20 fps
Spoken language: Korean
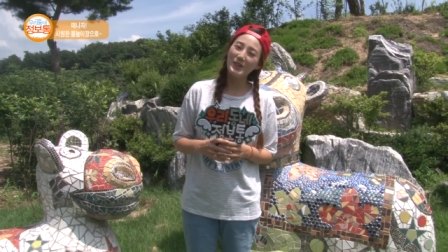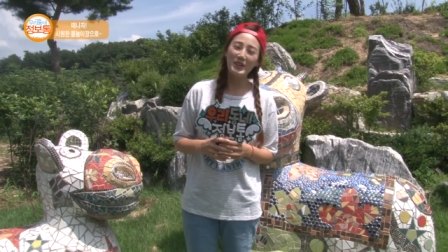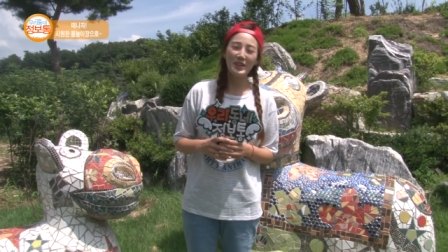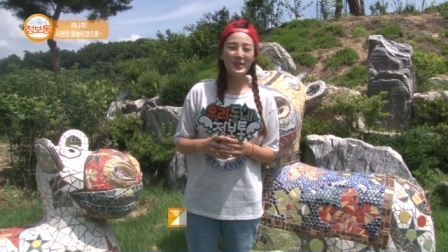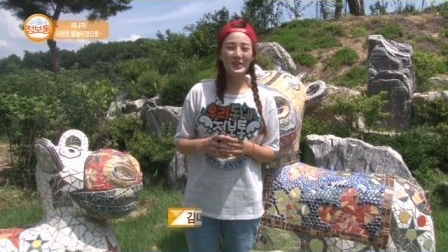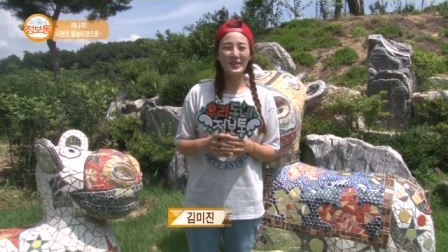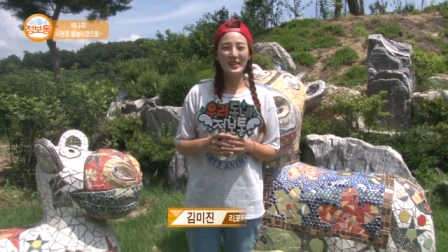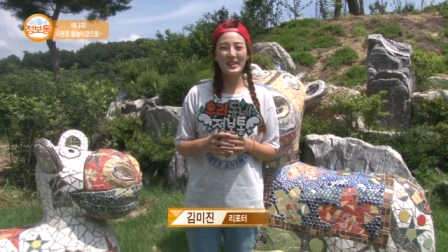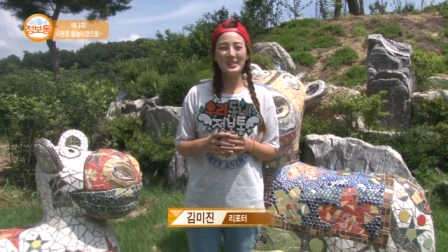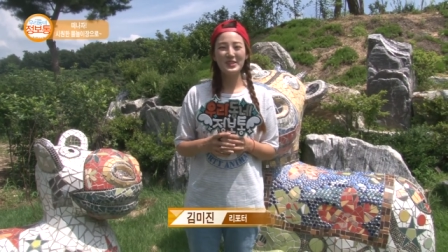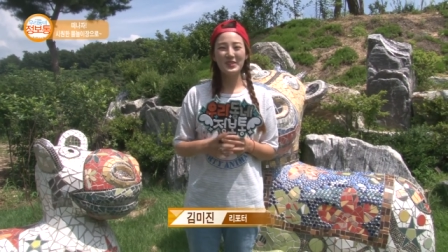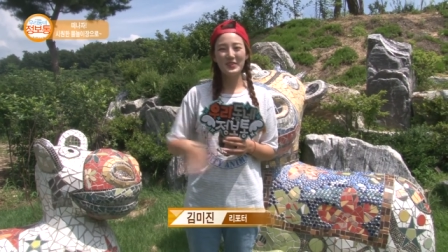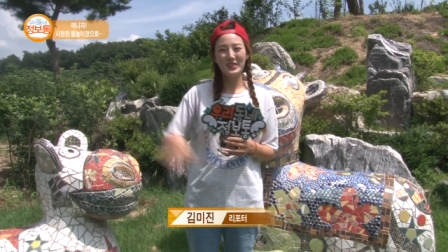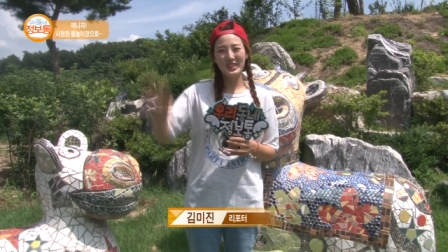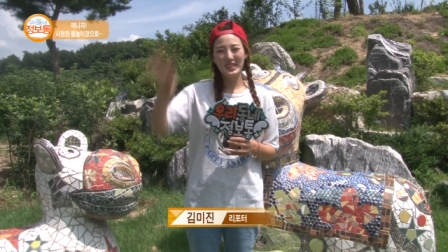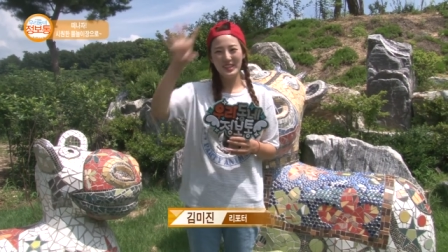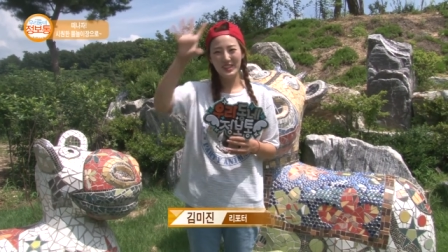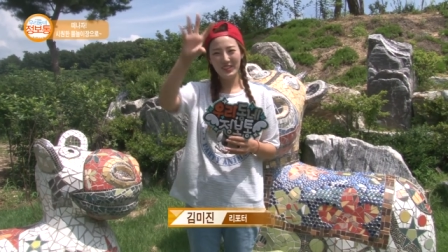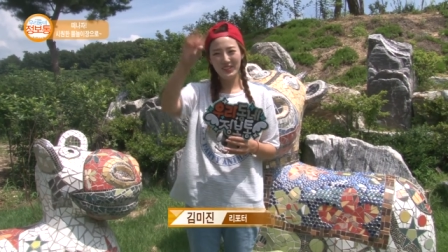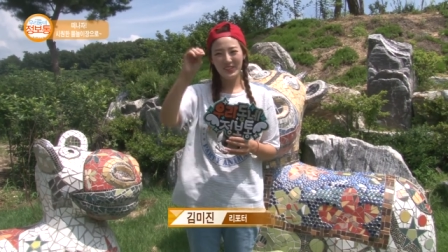우리 동네
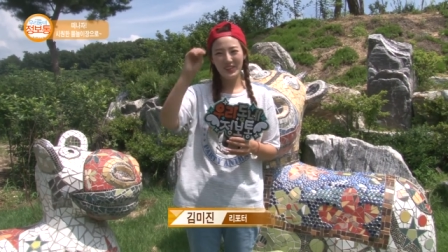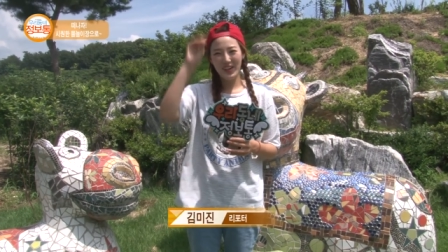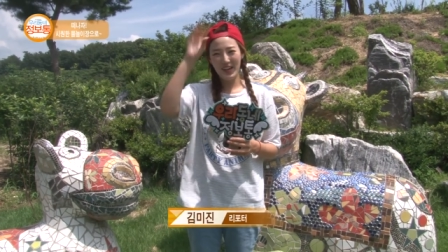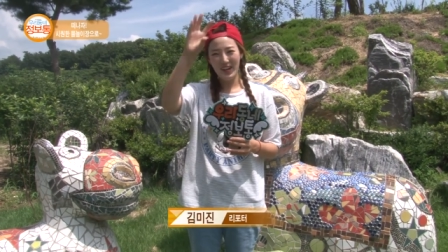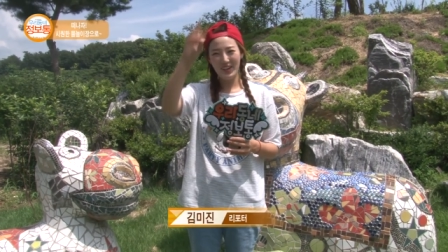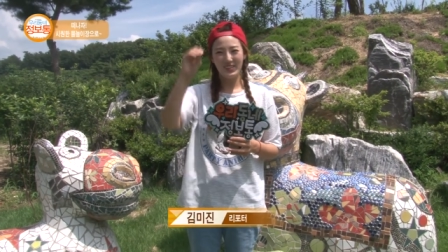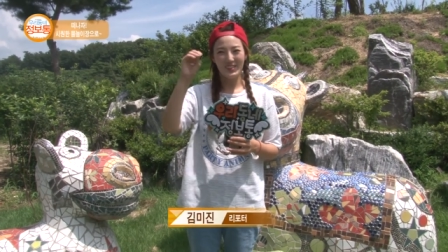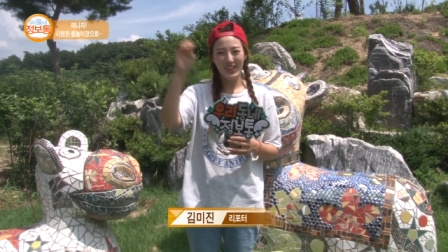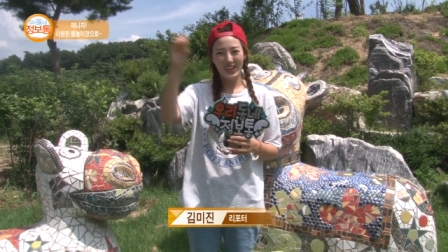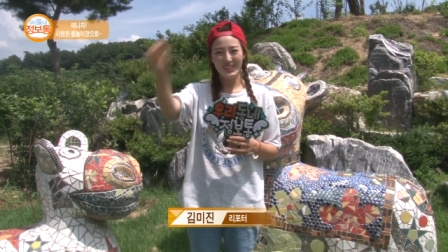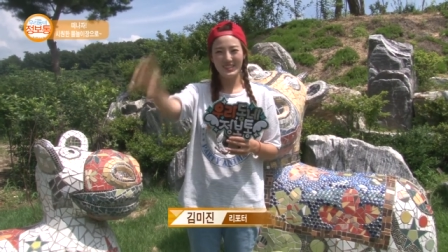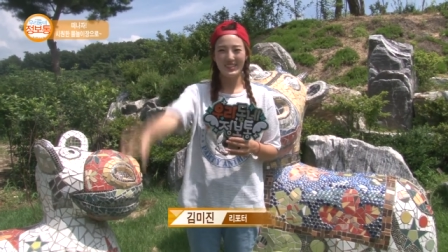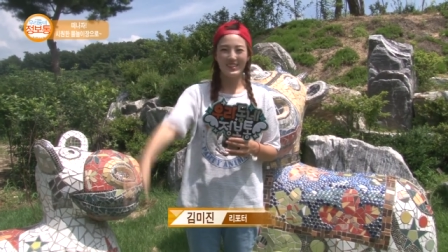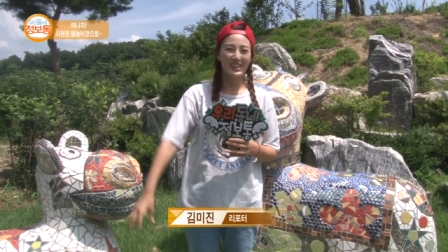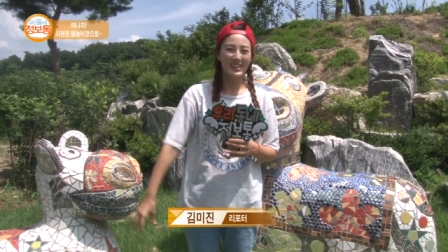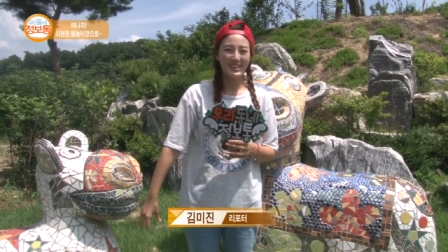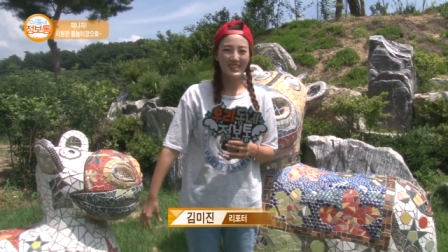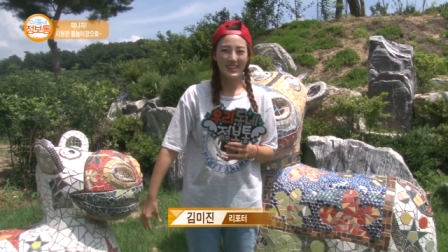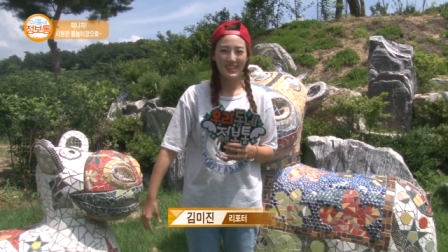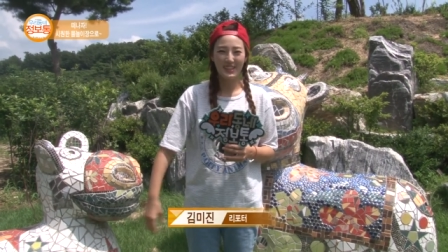정보를 모아 모아
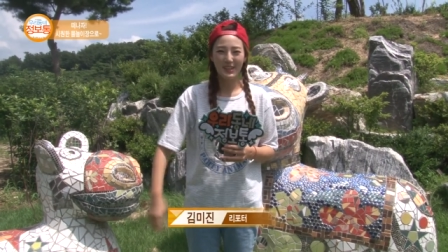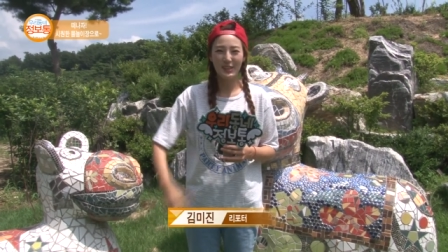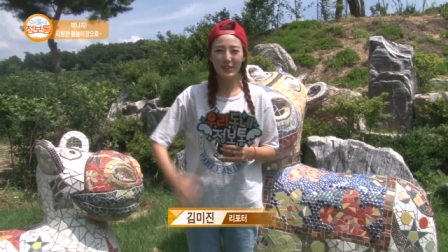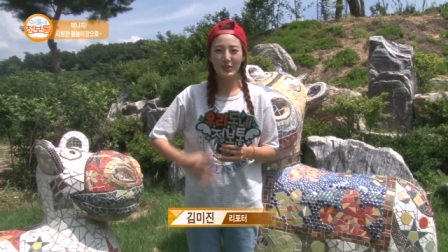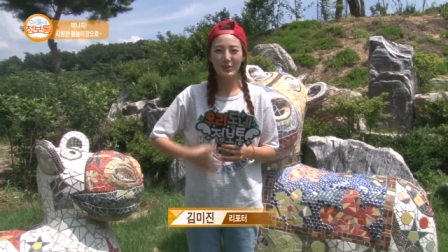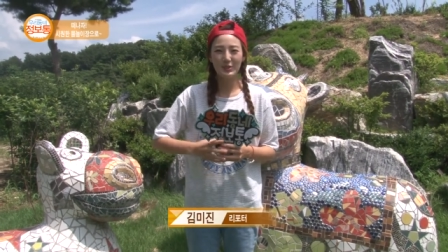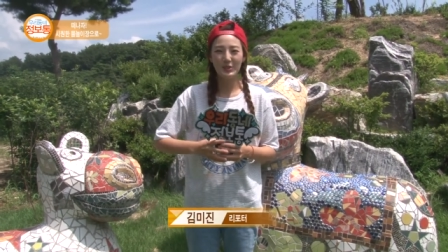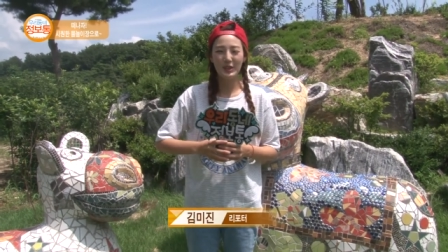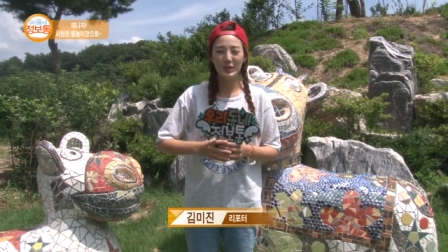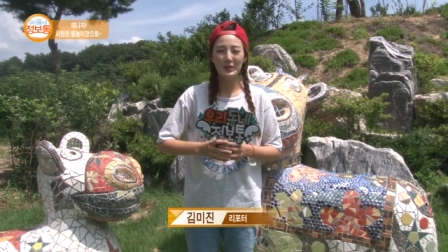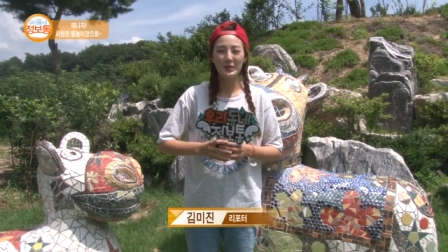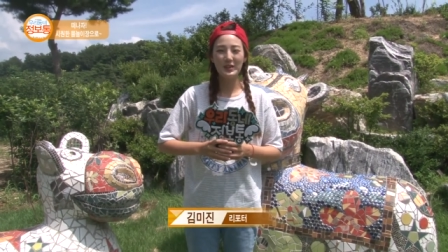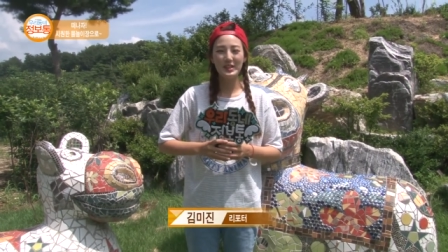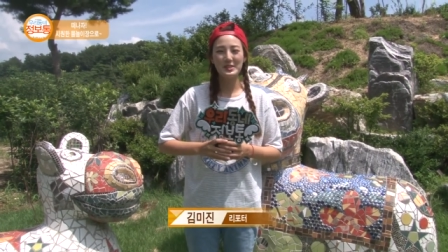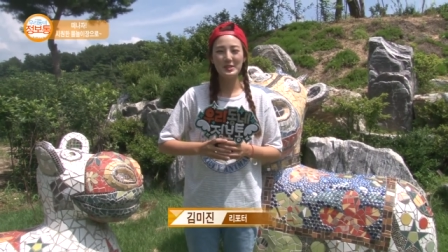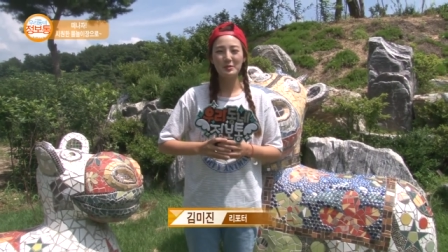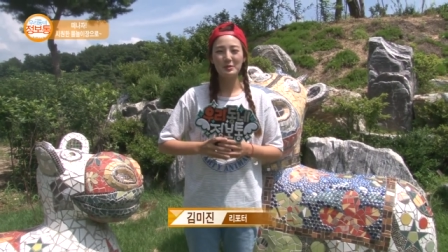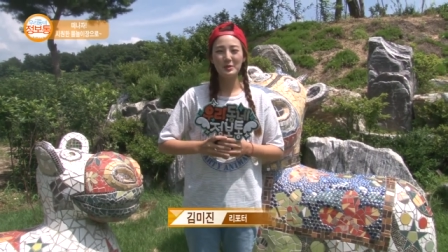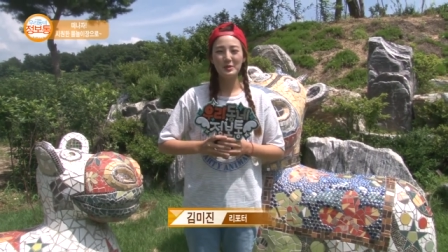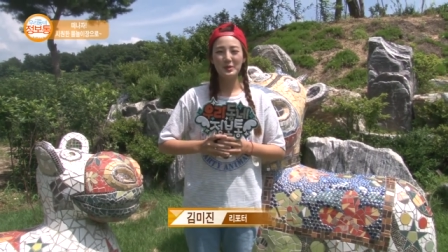전해드리는 우리 동네
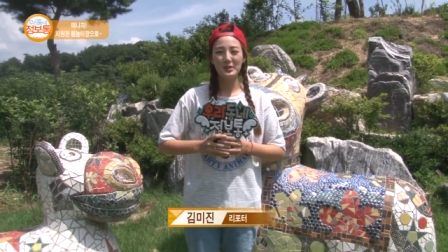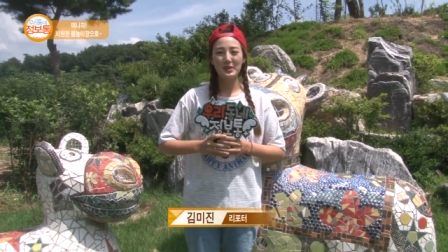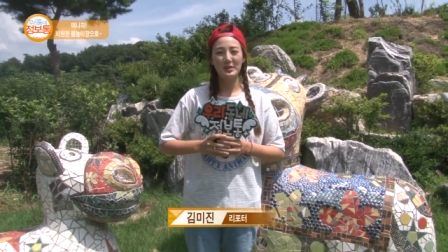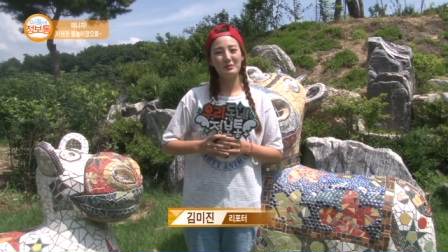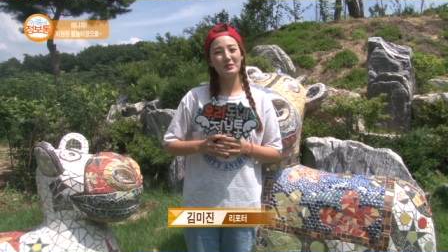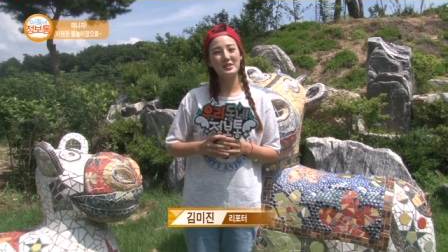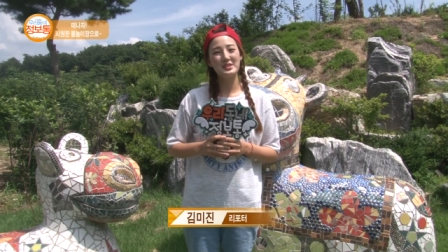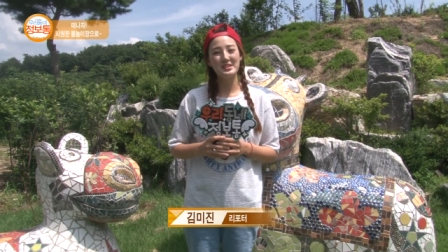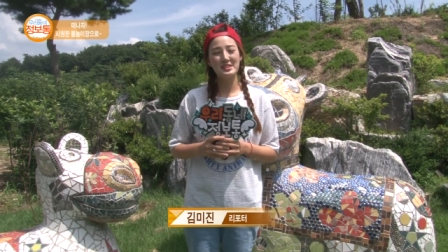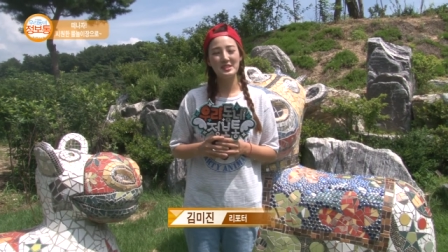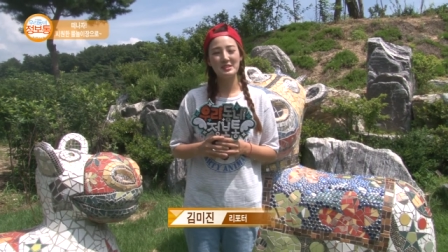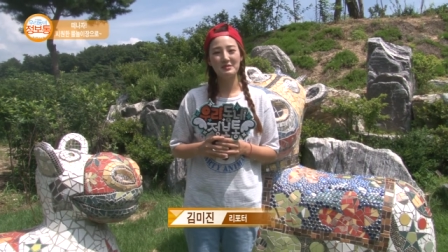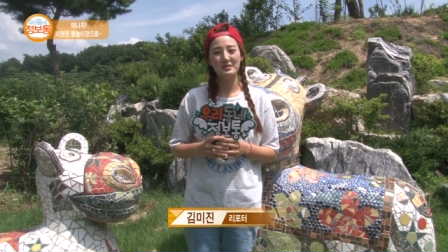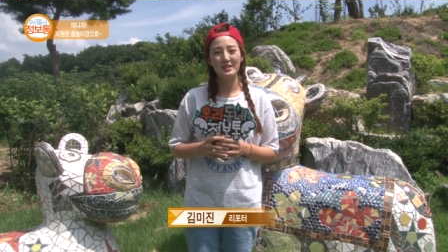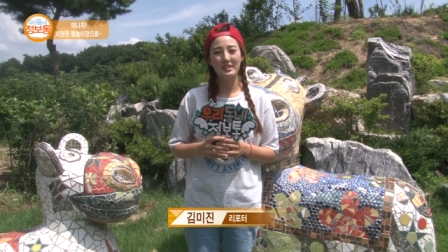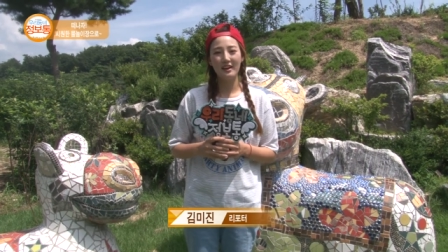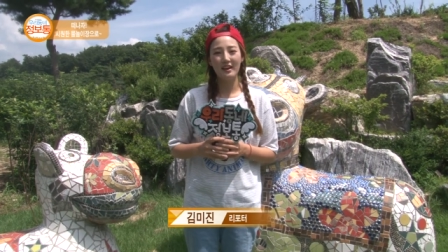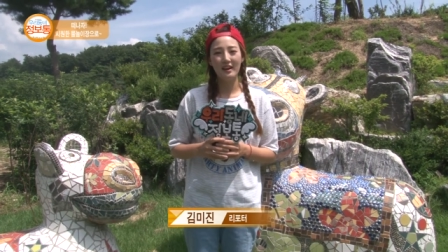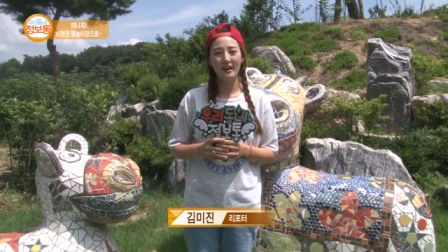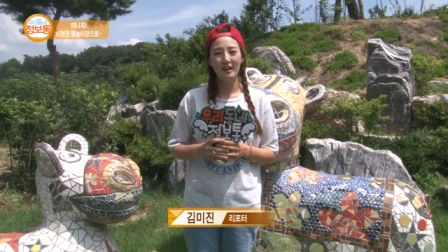정보통
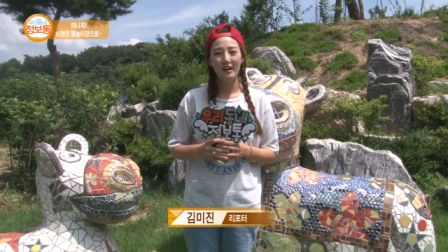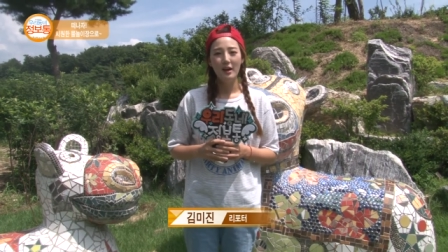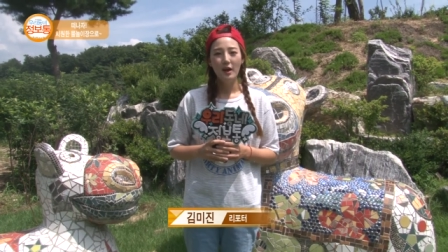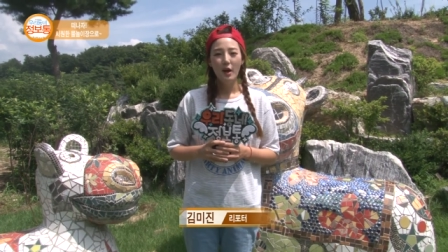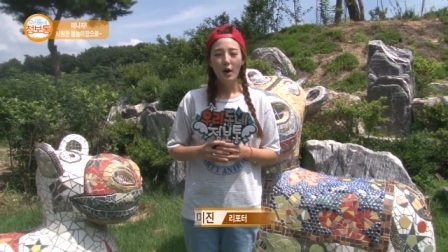김미진입니다.